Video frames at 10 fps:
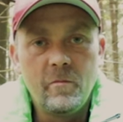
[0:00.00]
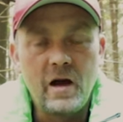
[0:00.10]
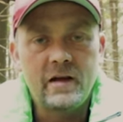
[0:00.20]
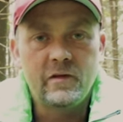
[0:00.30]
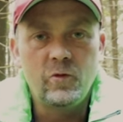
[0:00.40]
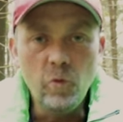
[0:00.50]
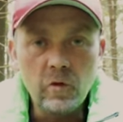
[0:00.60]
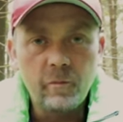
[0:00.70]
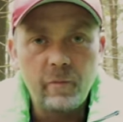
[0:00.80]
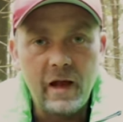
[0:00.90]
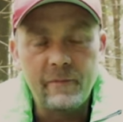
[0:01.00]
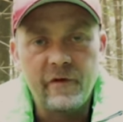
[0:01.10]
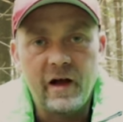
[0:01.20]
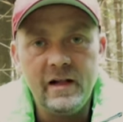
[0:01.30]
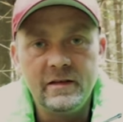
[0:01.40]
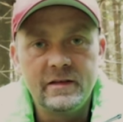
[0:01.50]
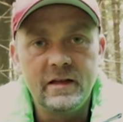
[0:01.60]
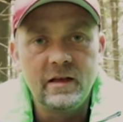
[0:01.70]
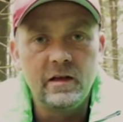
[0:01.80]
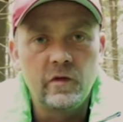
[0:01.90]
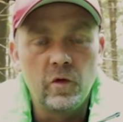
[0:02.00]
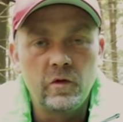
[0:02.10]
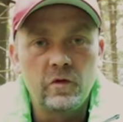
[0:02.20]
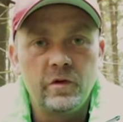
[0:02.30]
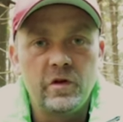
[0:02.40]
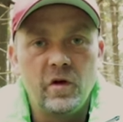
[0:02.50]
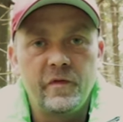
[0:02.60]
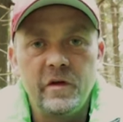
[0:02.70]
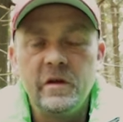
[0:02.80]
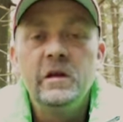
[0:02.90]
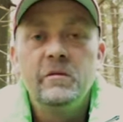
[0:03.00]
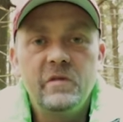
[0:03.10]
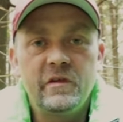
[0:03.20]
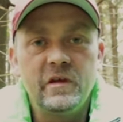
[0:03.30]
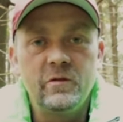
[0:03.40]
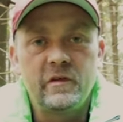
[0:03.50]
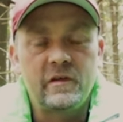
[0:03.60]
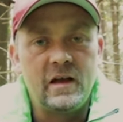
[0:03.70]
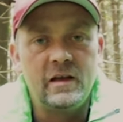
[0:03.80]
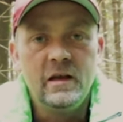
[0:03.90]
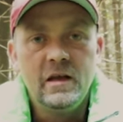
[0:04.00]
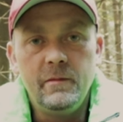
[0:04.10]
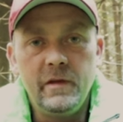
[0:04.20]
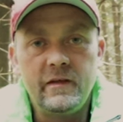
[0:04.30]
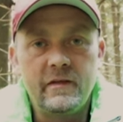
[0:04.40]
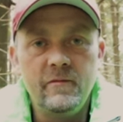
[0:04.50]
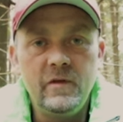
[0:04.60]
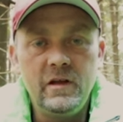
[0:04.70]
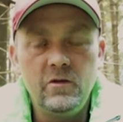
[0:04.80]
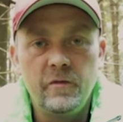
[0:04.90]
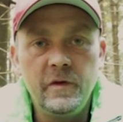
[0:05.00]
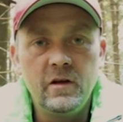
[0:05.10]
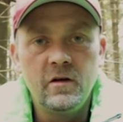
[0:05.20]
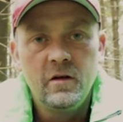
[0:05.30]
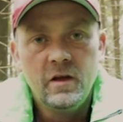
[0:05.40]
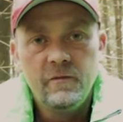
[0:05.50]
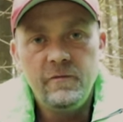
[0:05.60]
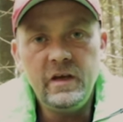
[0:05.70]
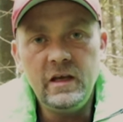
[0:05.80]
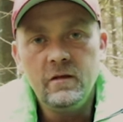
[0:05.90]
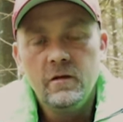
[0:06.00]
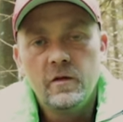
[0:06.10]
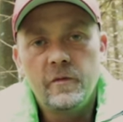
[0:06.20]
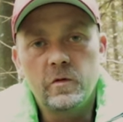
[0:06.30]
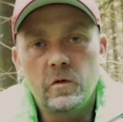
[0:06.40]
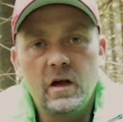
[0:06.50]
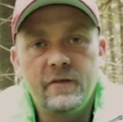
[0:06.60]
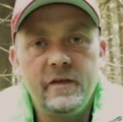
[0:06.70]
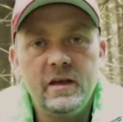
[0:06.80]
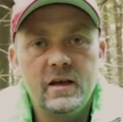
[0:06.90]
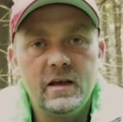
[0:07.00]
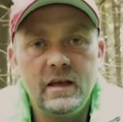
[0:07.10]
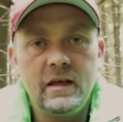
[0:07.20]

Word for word: macht's gut, bleibt vor allen Dingen gesund und ich hoffe, wir sehen uns dann im nächsten Video wieder. Wie fotografiere